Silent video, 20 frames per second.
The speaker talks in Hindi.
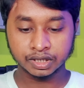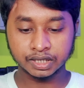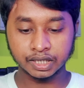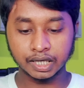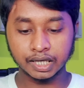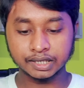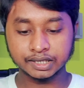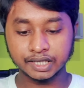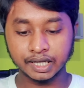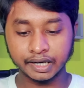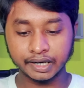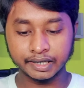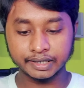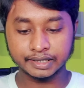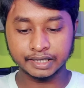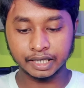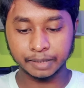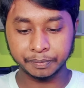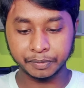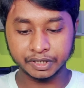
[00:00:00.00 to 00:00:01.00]
सर्च
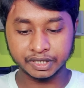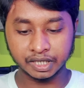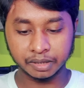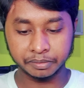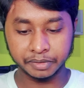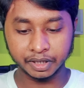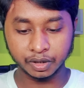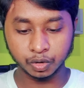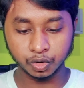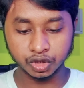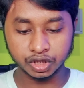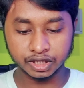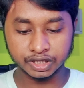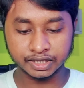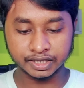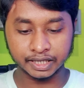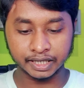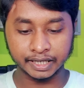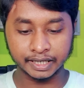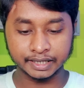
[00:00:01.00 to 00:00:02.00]
करने से आपके सामने कुछ
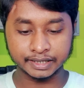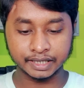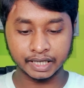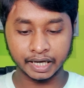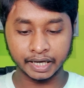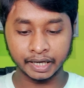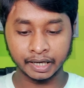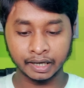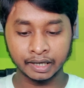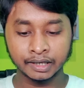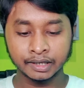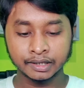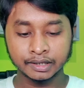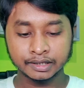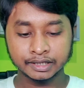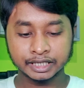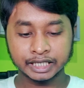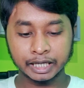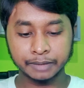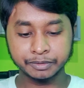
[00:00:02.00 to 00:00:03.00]
इस तरीके से आएगा
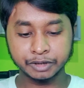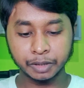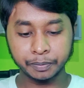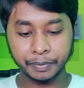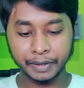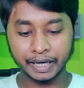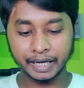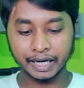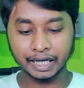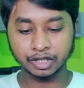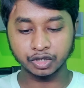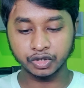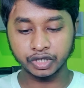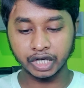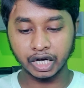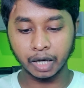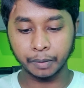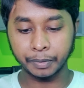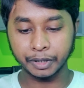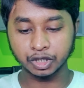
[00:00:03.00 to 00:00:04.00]
सबसे पहला जो
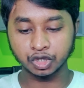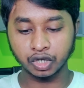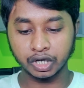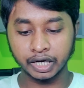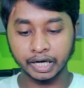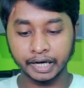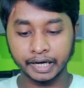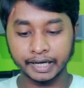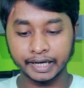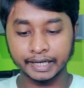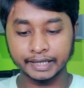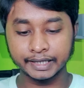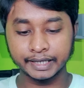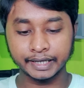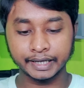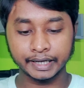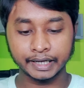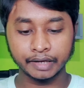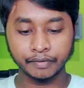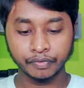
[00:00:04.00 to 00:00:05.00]
यहाँ पर जो आर्टिकल
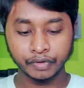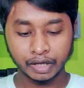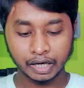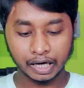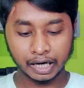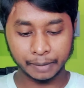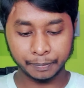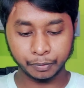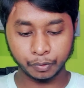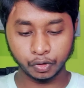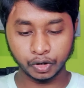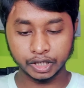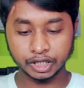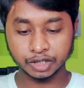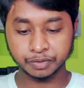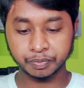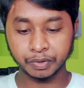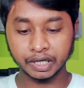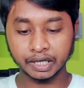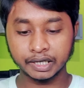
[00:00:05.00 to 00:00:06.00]
देख रहे हैं आपको
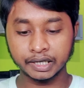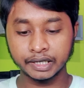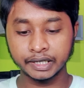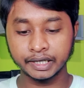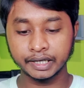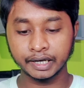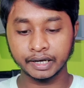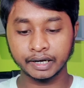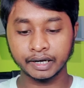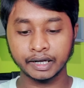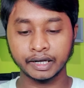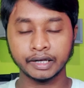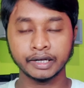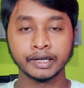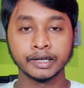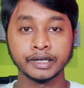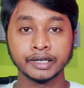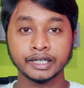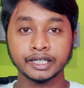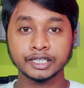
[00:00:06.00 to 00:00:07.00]
इस पर क्लिक करना
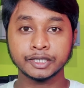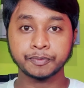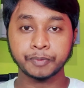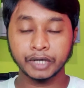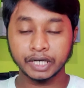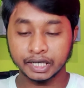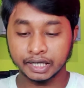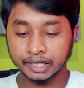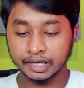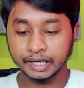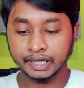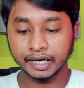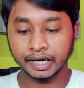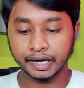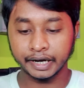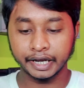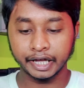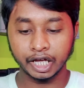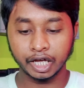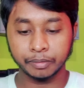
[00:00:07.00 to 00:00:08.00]
है इस पर क्लिक
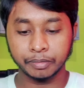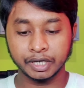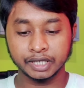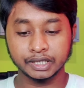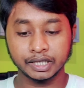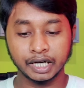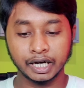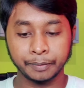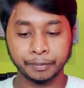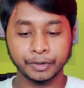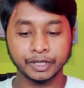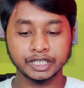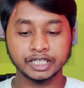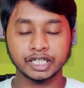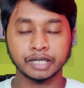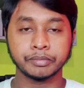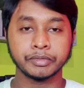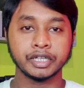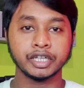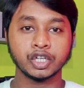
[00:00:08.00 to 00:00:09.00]
करने के बाद आपके
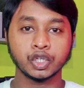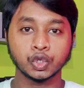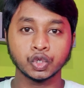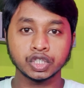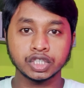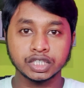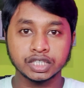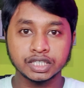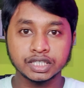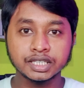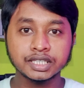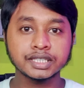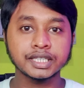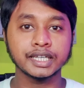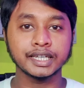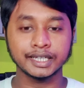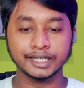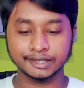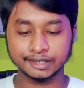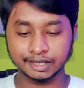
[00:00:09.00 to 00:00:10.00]
सामने कुछ इस
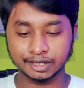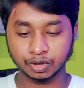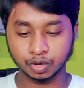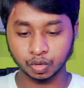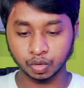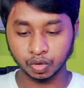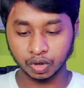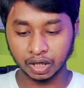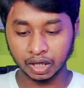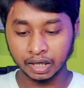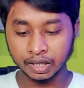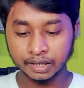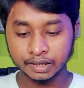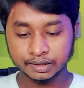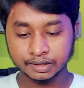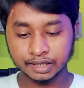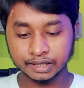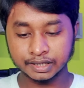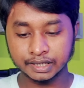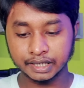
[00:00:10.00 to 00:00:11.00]
तरीके से शो होगा
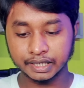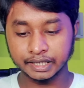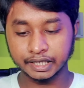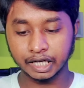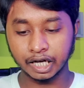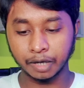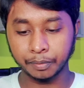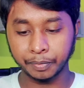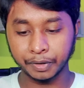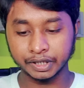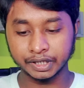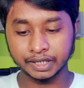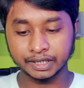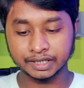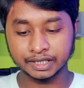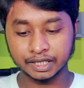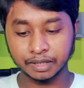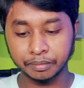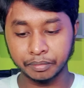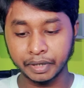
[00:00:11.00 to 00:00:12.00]
जैसे कि यहाँ पर
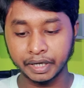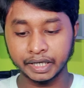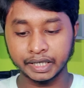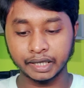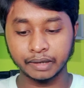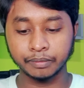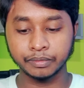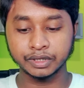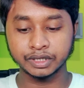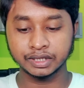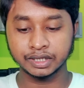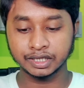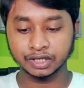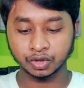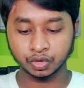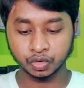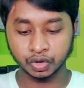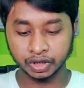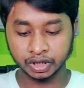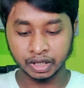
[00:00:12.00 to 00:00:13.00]
देख सकते हैं मेटा
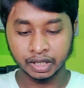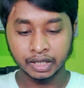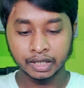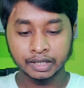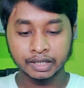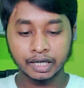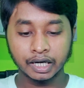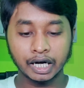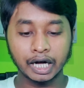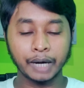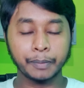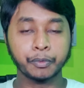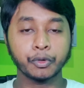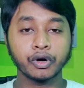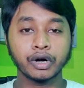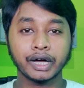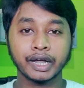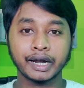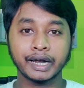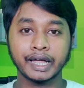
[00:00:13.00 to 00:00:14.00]
बिजनेस स्वीट
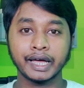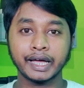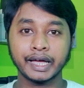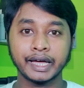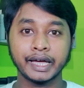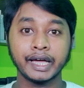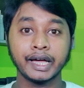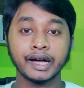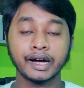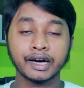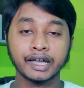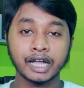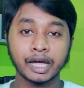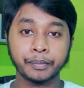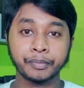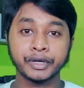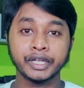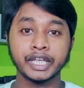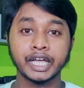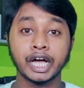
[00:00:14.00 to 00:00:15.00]
आपको करना क्या है अगर
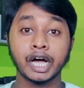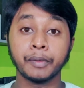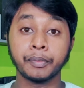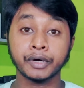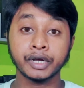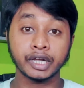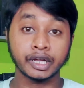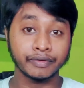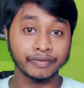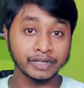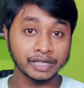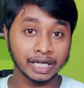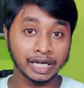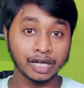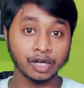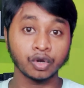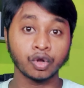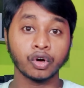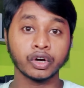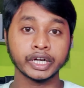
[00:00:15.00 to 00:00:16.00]
आपने यहाँ पर अभी
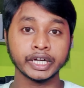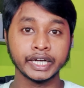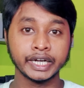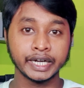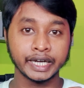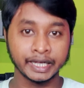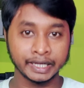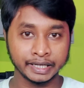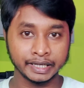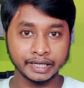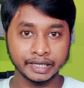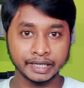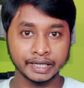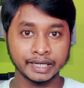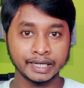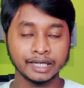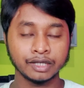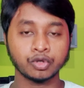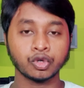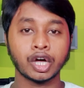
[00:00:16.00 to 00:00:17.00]
तक लॉग नहीं
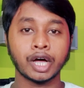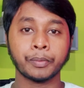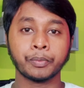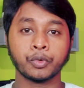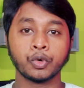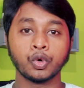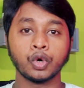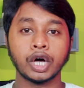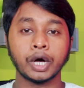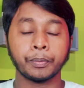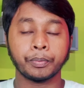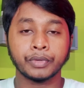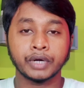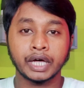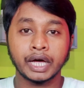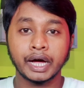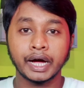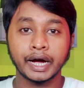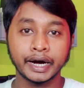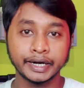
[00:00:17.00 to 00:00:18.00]
किए हैं तो आपको
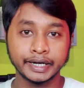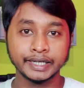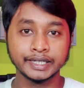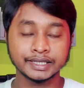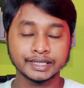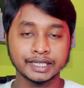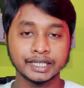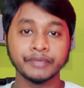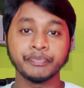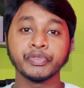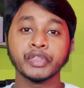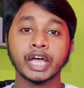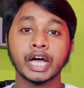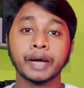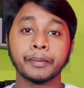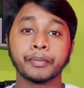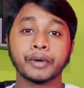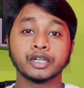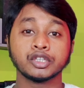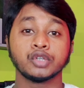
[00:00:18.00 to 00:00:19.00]
अपना आई से
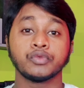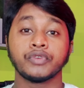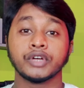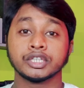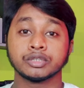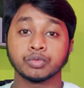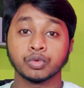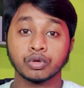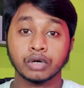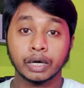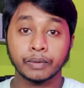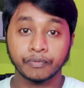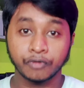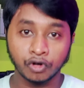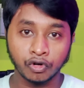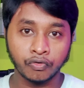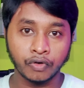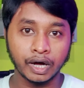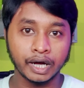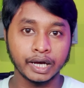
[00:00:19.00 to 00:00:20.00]
आपका जो फेसबुक का
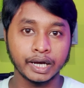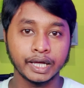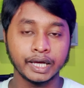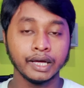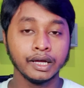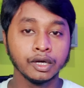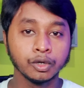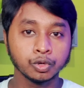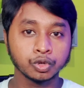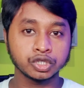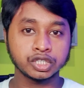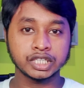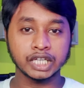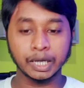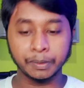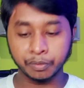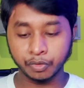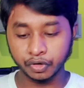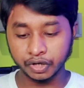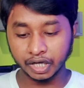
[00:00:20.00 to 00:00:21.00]
प्रोफाइल है
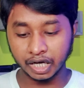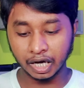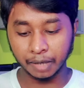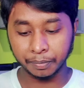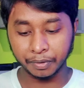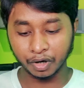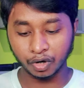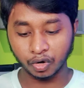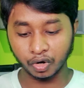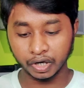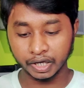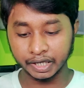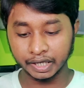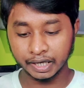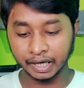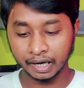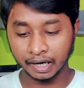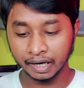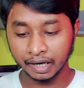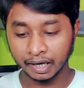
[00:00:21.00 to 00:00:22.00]
उससे आपको यहाँ पर लॉग
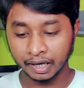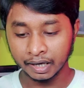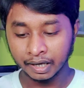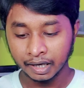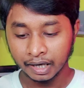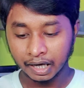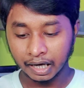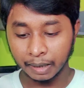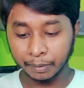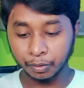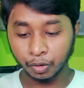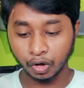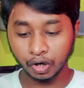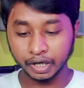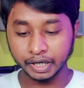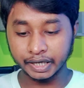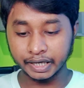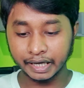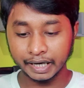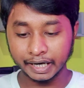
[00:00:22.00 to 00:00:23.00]
करना है अब
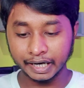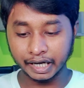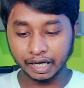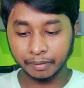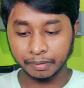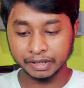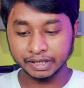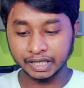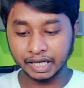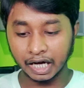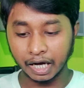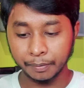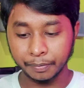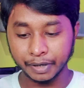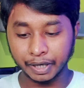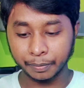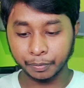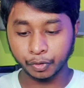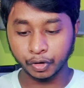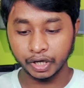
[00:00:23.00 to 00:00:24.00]
लॉग करने के बाद यहाँ
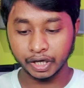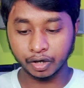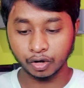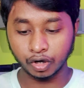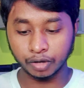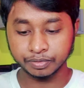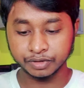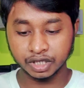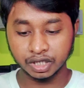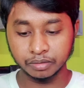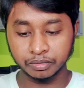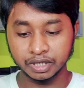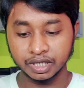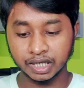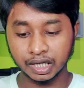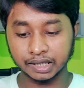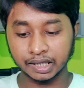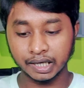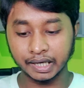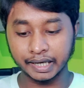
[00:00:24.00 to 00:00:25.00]
पर आपको एक ऑप्शन
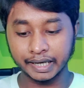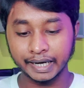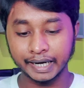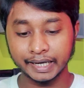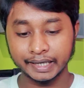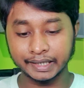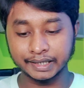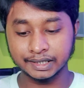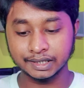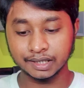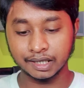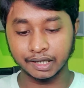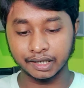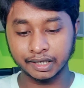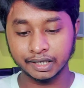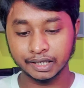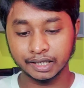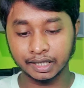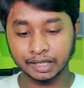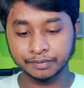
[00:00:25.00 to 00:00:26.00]
मिल जाता है गेट
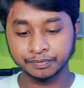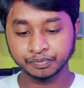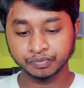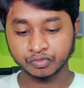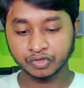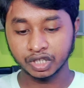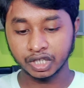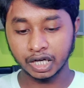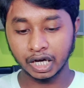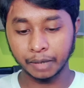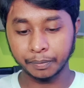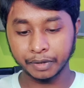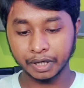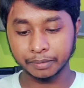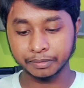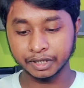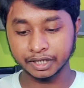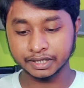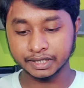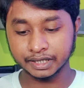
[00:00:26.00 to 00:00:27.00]
स्टार्टेड का यहाँ पर
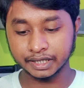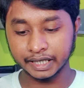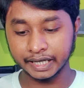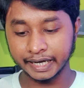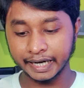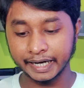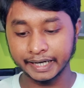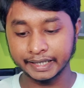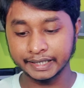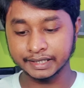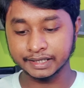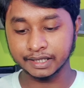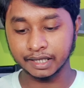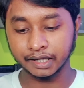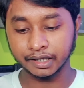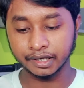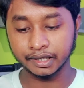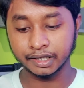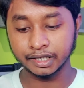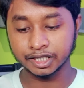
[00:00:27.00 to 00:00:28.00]
आप देख सकते हैं गेट
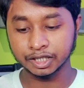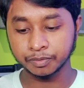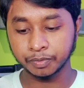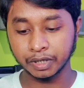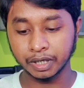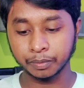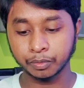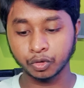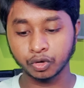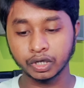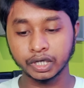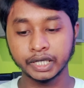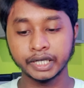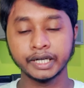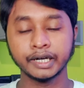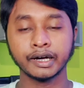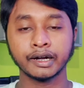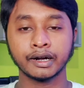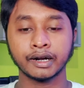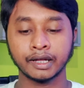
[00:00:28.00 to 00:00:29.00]
स्टार्टेड इस पर आपको
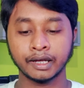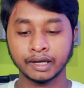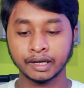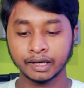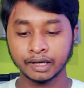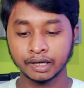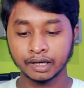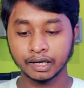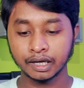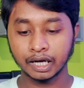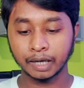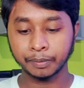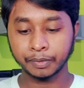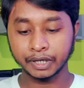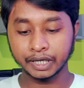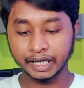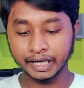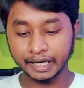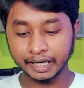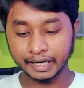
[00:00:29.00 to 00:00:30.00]
क्लिक करना है अब
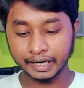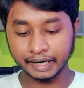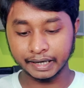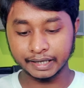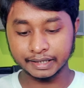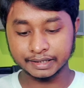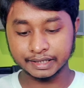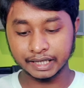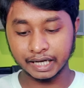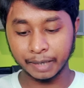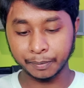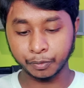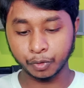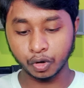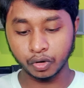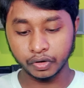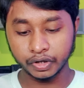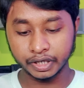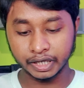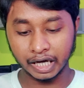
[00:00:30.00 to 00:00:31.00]
क्लिक करने से
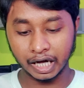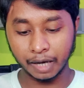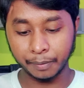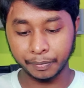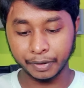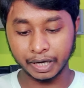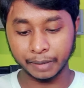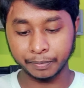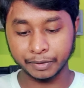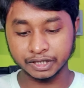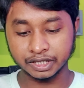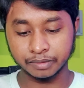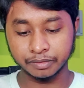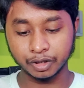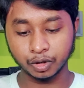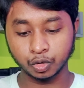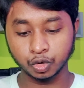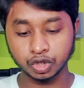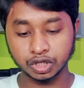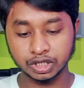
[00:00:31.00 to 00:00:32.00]
आपको यहाँ पर आपके
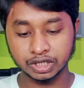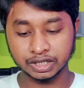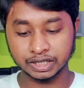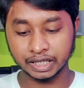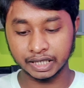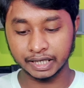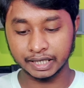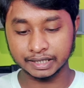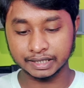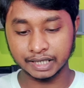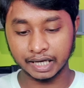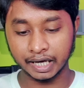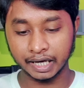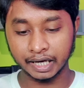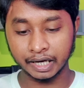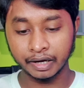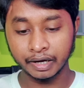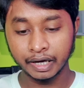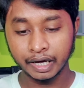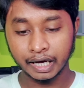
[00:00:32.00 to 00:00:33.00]
सामने कुछ इस तरीके से
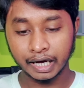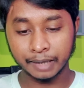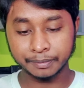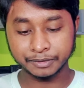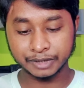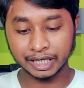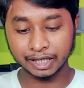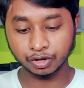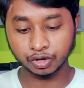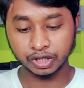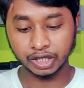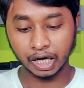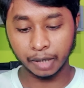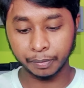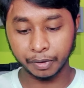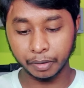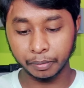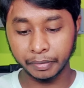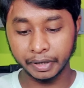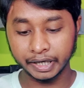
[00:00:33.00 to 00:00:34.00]
आएगा आप चाहे तो
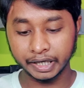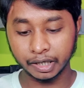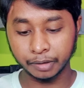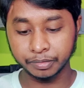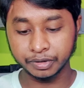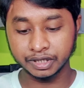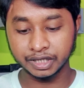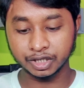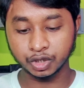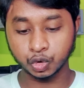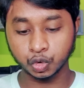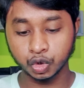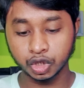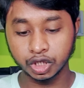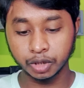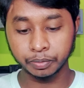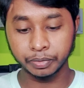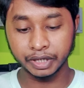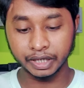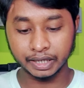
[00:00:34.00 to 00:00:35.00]
यहाँ पर मेटा बिजनेस
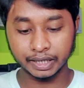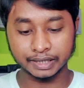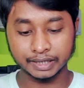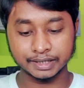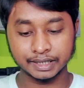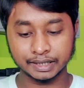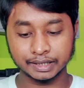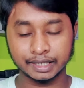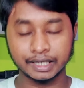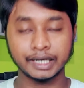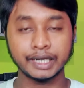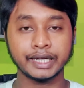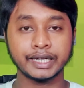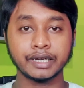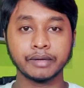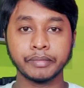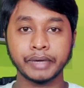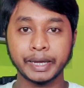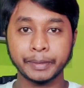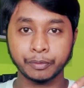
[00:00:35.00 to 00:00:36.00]
स्वीट भी कर सकते हैं
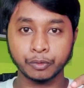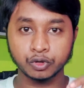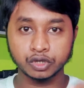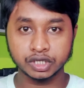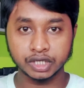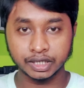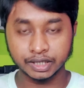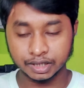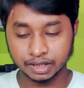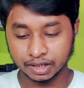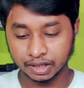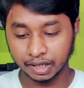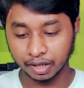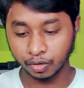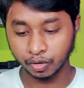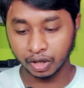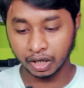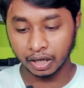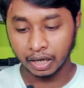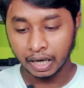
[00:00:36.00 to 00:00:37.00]
लेकिन मैं आपको सजेस्ट
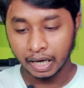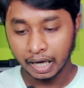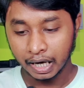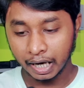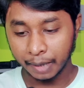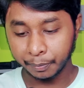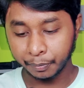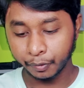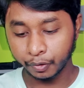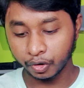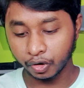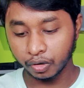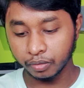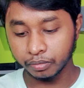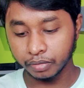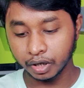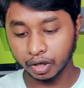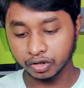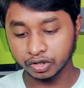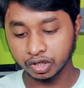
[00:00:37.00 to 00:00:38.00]
करूँगा आप
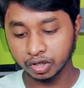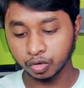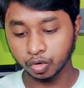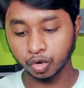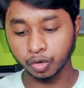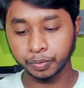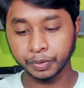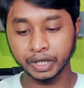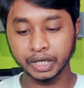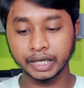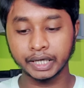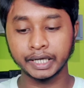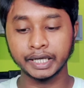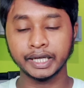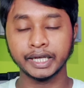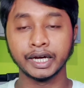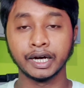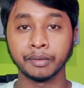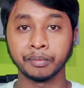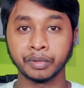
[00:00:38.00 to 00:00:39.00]
क्रोम ब्राउजर को ओपन
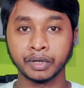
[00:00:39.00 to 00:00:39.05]
करिए यहाँ